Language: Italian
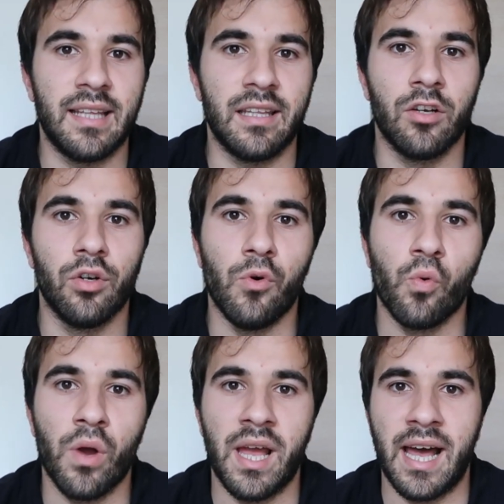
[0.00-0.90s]
tende
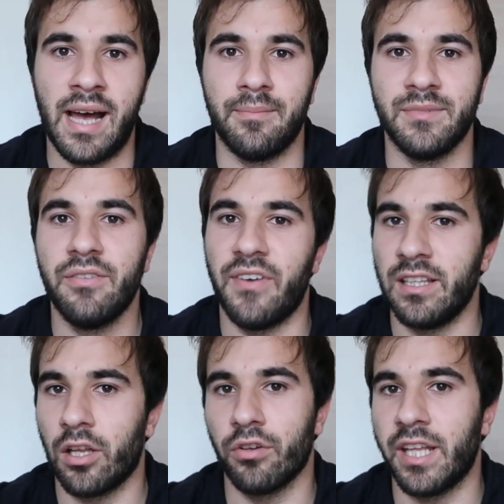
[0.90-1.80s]
comunque a
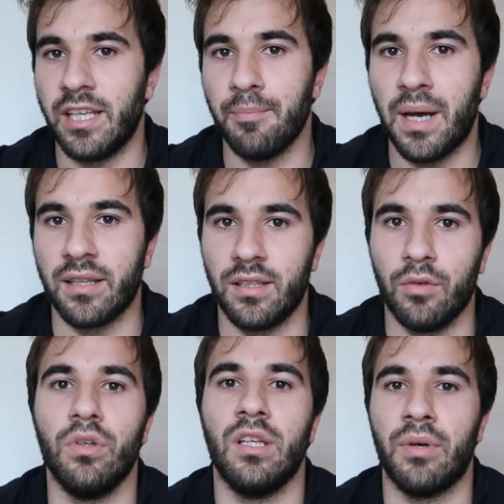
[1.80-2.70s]
difenderlo dagli
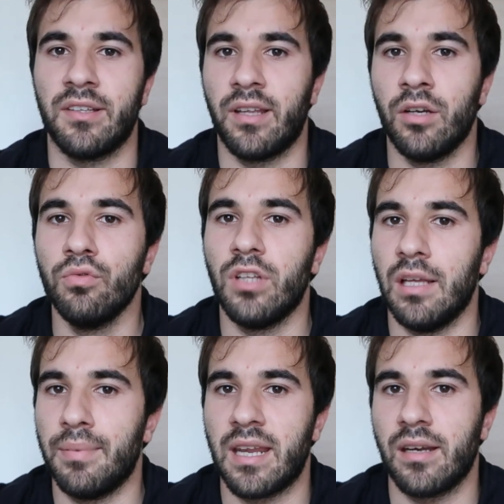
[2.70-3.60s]
impatti, quindi può essere
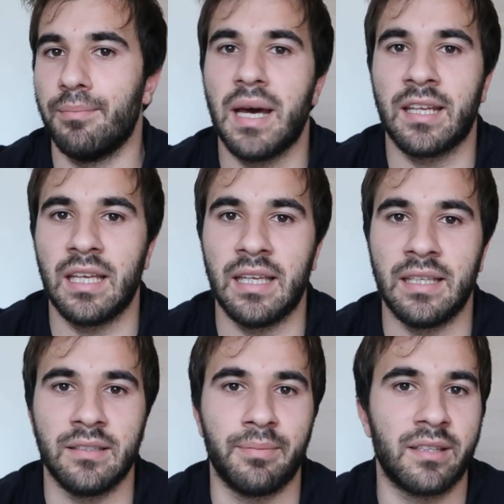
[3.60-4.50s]
utile per
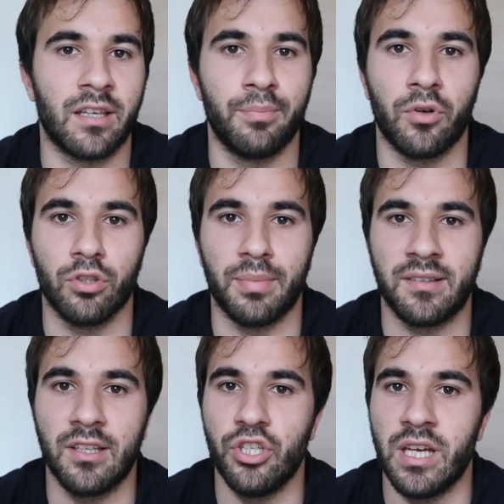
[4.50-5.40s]
barche per trasporto
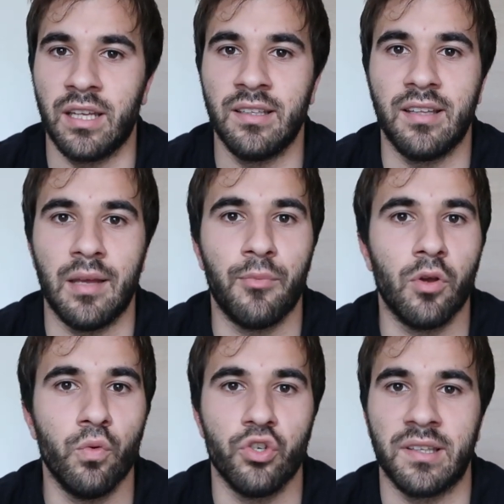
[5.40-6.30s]
passeggeri, ad esempio,
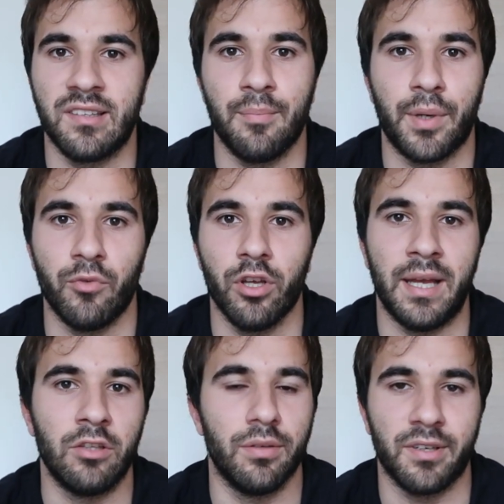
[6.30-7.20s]
in cui c'è sempre
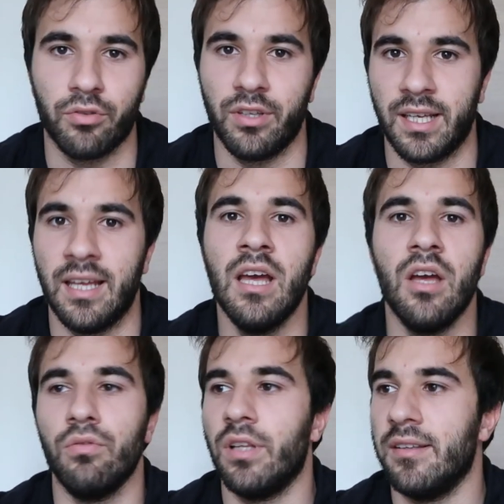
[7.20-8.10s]
movimento di persone che
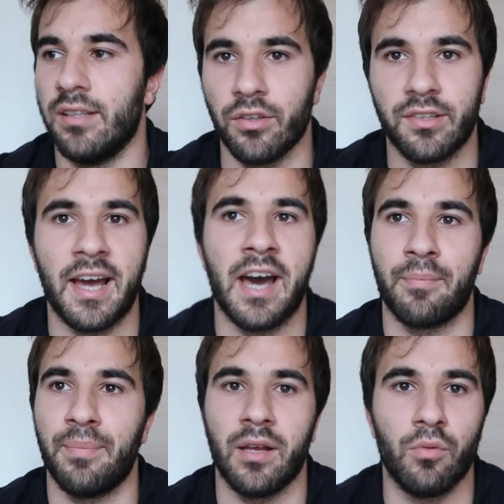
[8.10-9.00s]
utilizzano
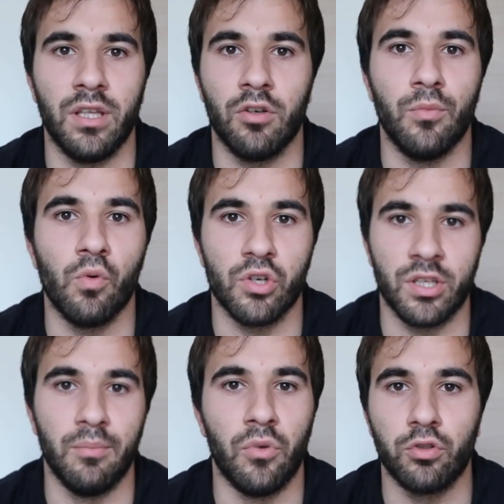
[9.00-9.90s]
scarpe e quindi comunque
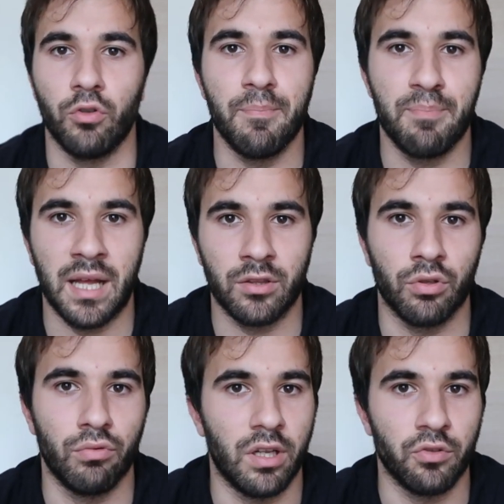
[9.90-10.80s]
c'è molto
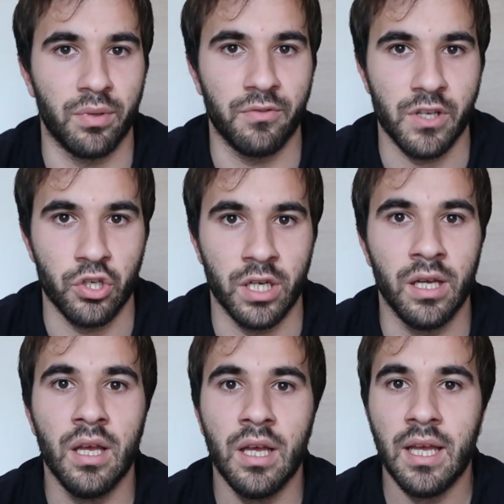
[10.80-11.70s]
impatto sulla
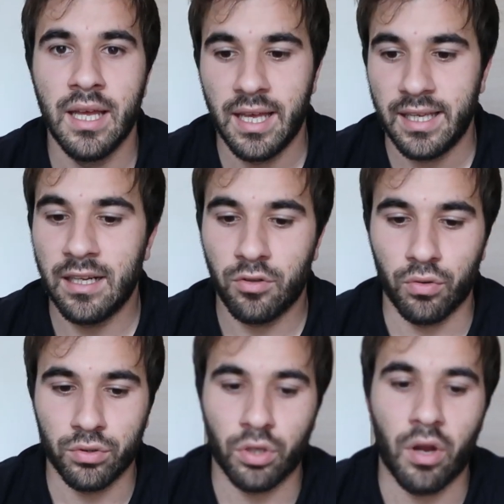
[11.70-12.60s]
superficie. Il
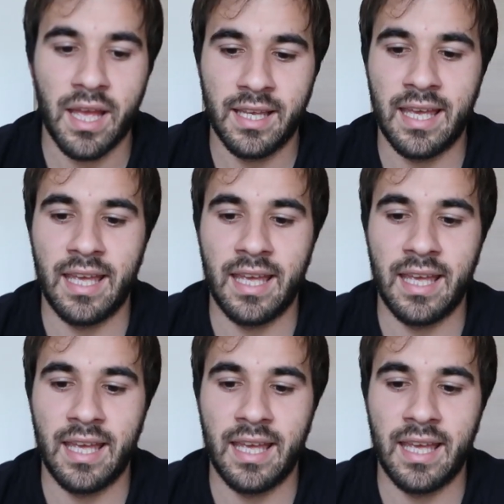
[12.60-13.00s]
contro è